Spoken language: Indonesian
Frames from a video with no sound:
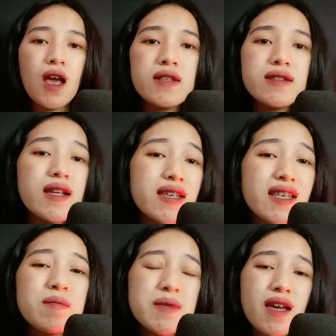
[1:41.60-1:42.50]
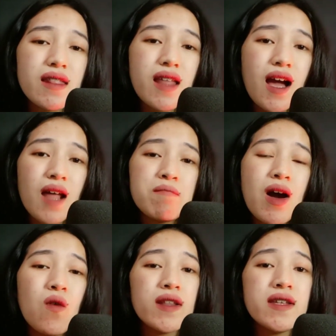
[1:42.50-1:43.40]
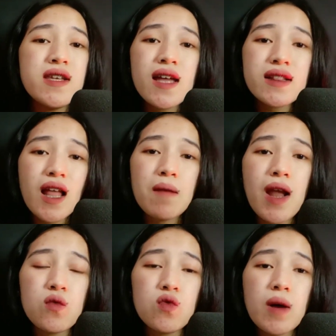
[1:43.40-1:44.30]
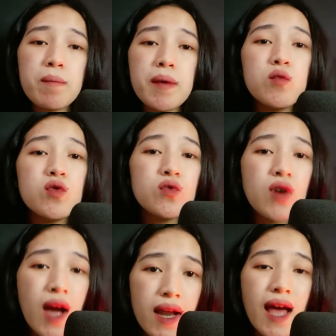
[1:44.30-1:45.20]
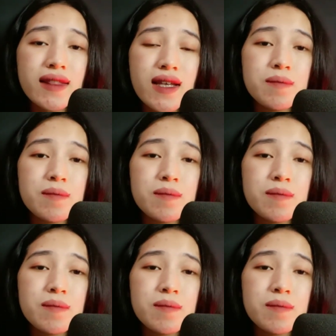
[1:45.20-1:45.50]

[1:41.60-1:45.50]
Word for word: Jenkins menyatakan bahwa dia telah melakukan pembunuhan atas